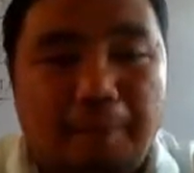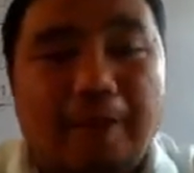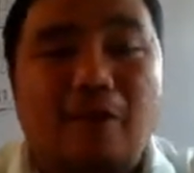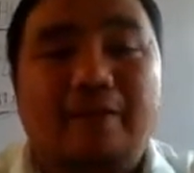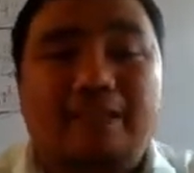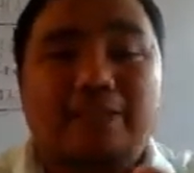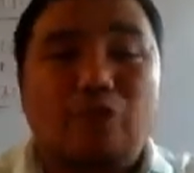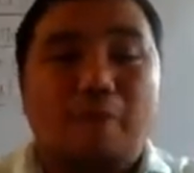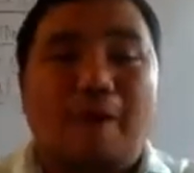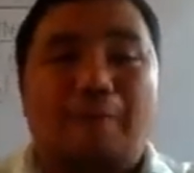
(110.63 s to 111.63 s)
Pero ang
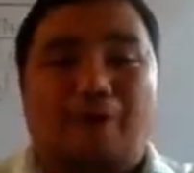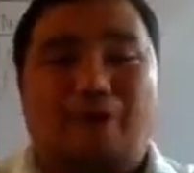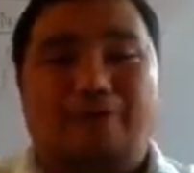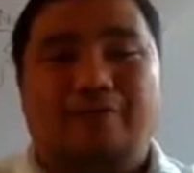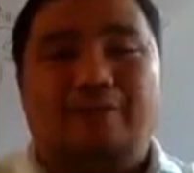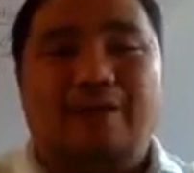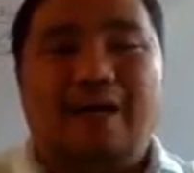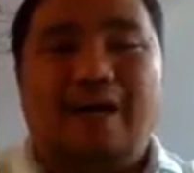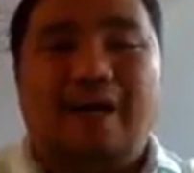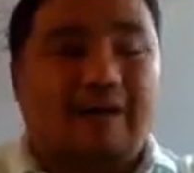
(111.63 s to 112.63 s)
tisuba pod
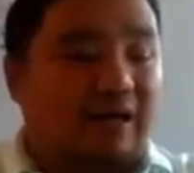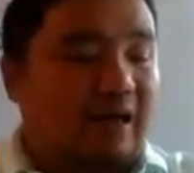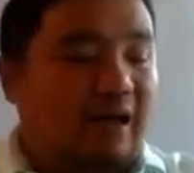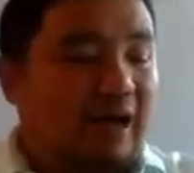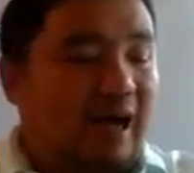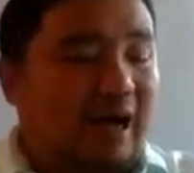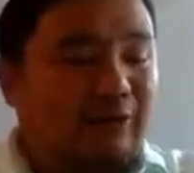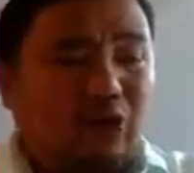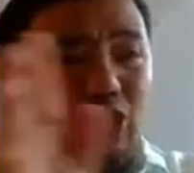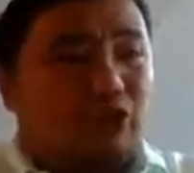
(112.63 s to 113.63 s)

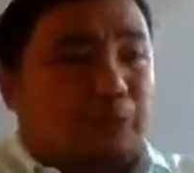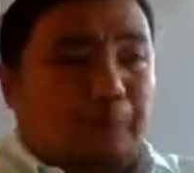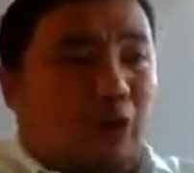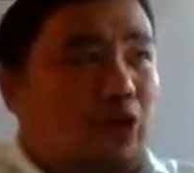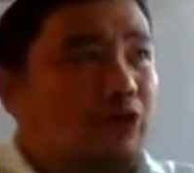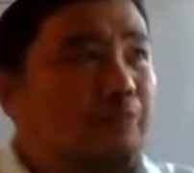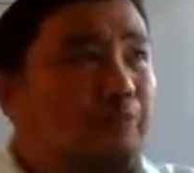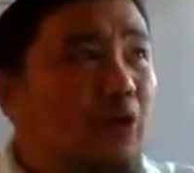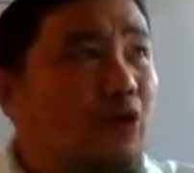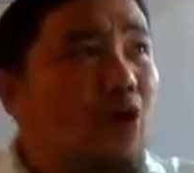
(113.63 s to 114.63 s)
atons pod
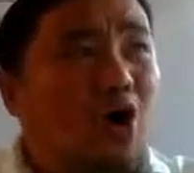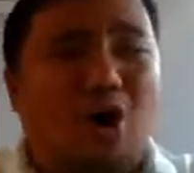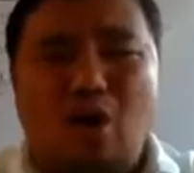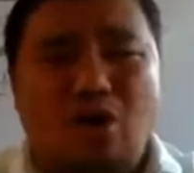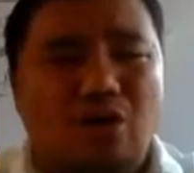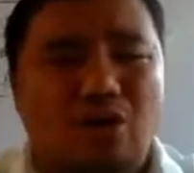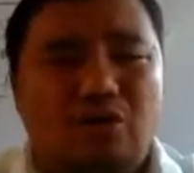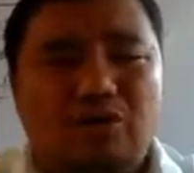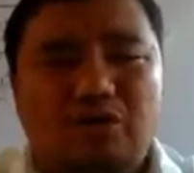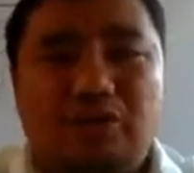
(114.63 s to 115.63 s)
for all
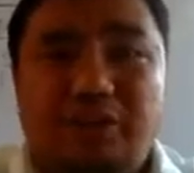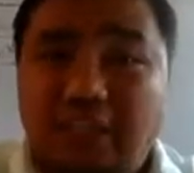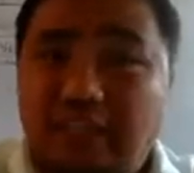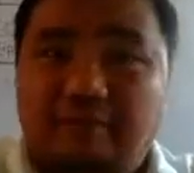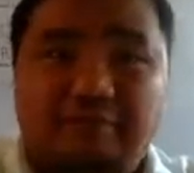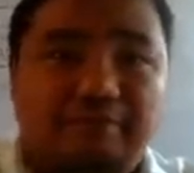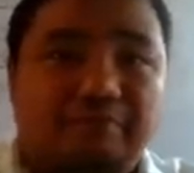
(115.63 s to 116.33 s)
sin